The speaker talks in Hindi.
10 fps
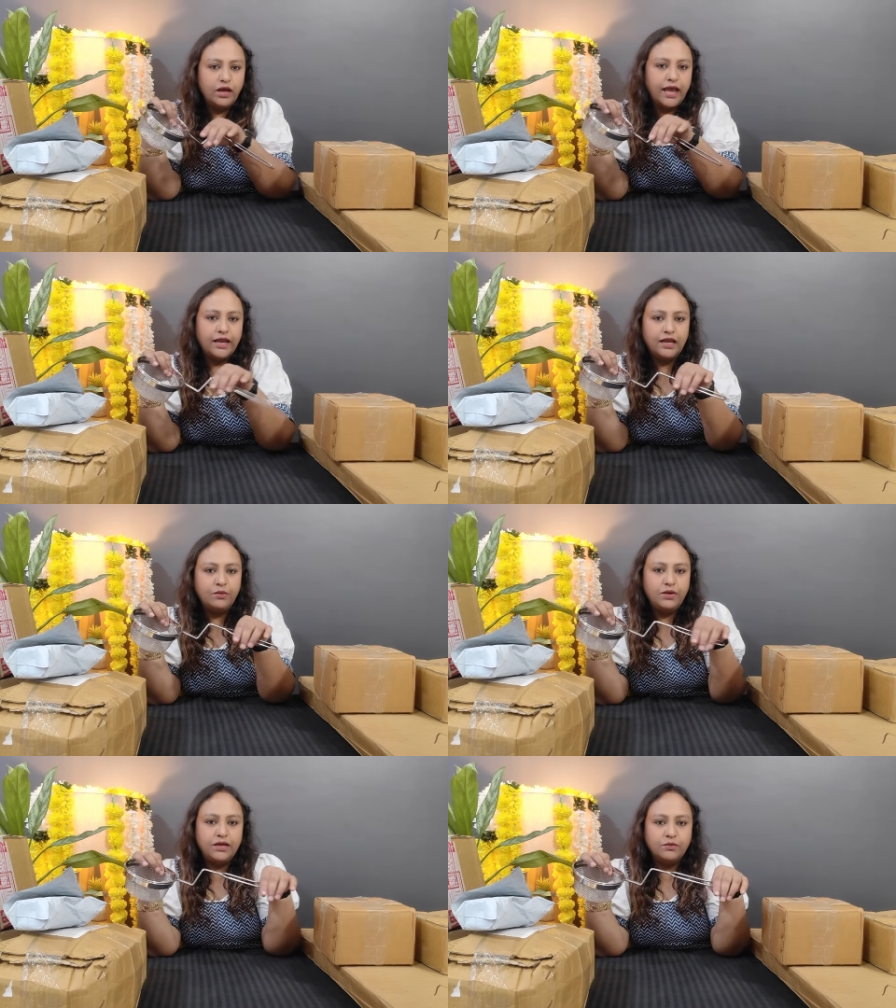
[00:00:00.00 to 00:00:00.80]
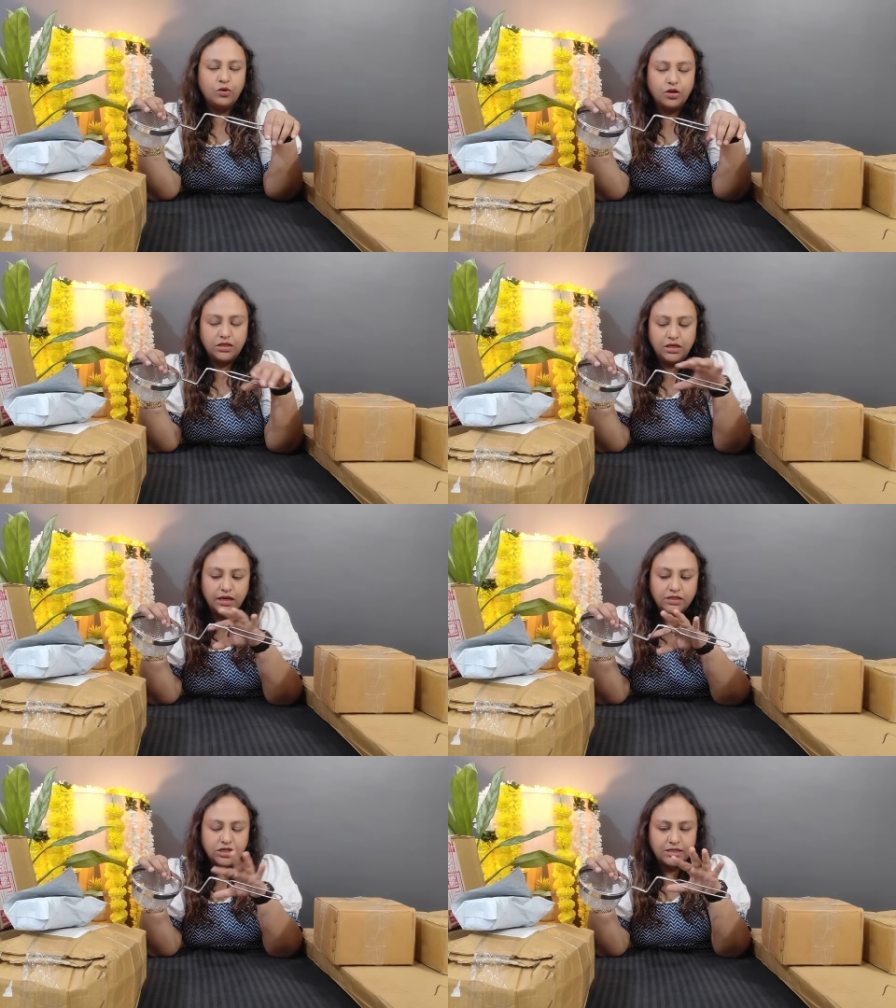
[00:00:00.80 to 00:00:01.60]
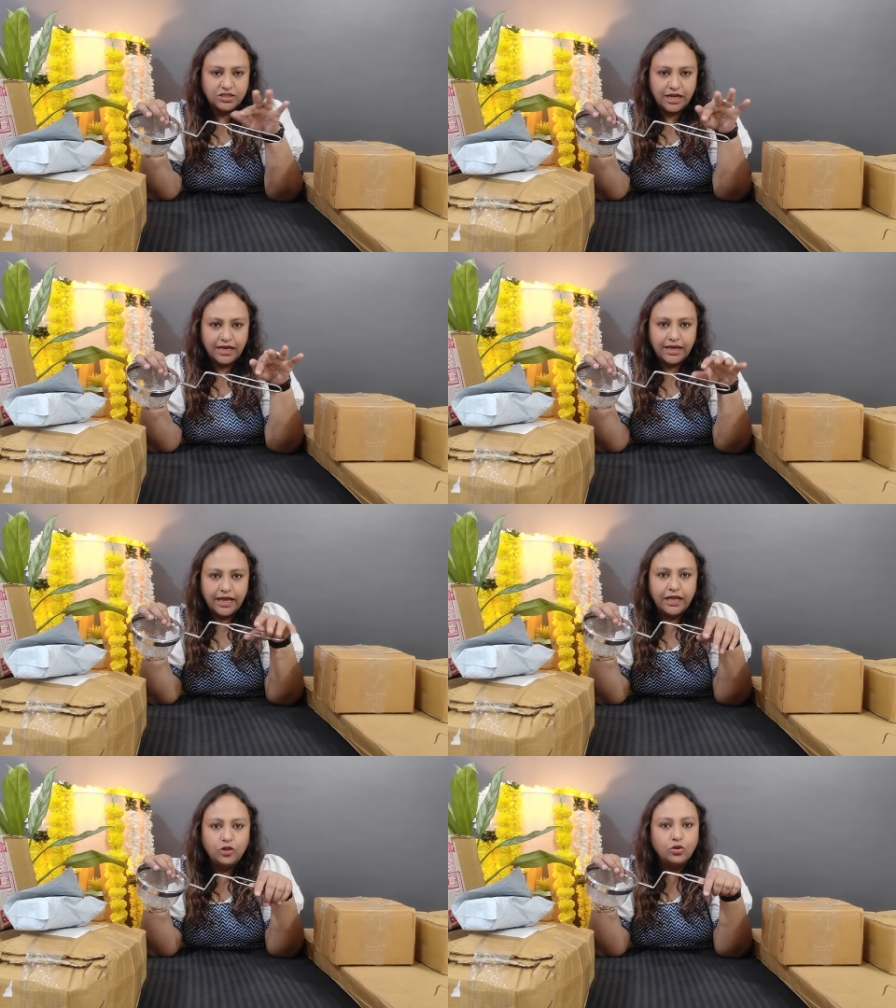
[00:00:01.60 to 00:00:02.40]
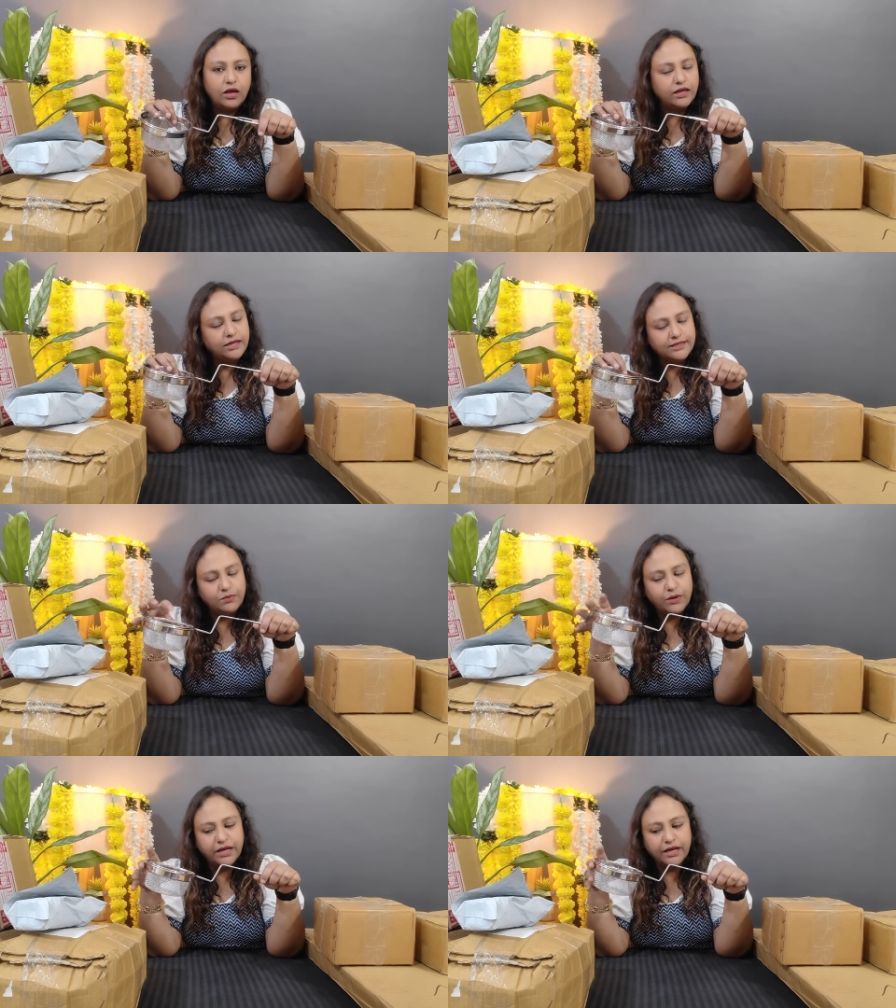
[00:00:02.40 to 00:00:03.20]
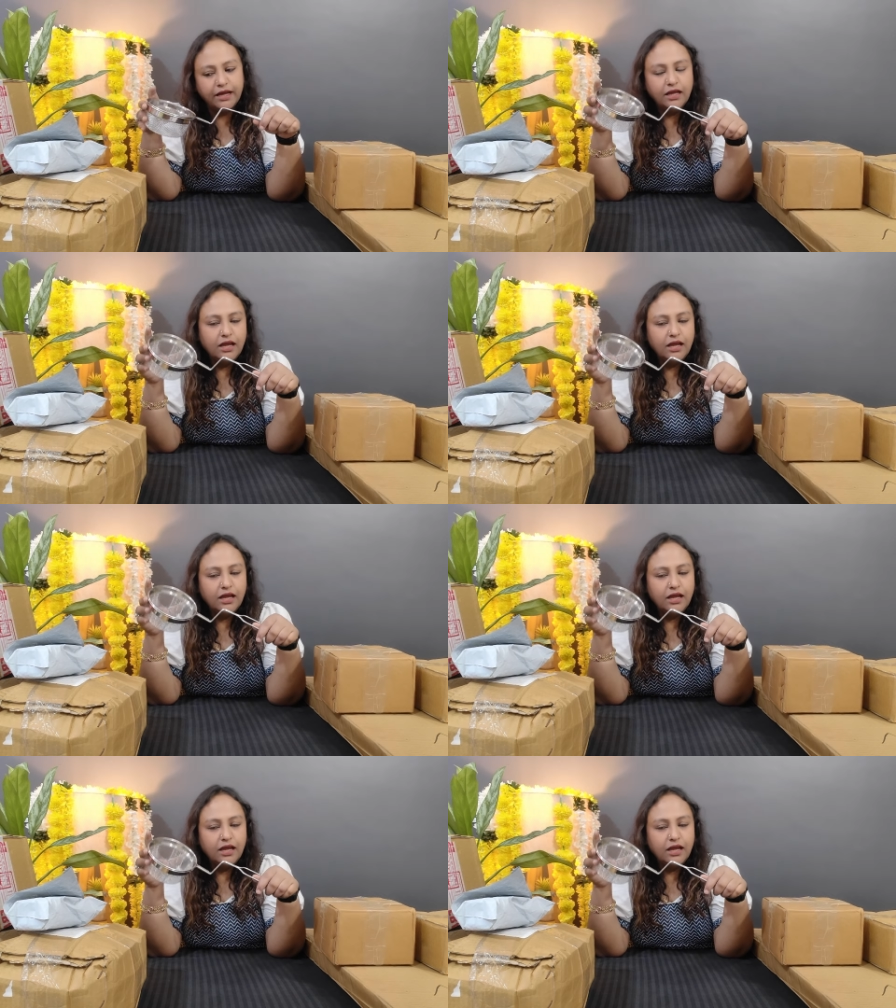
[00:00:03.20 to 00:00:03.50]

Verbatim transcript: हैंडल भी बहुत ही अच्छा स्टाइल का है तो इजी पड़ेगा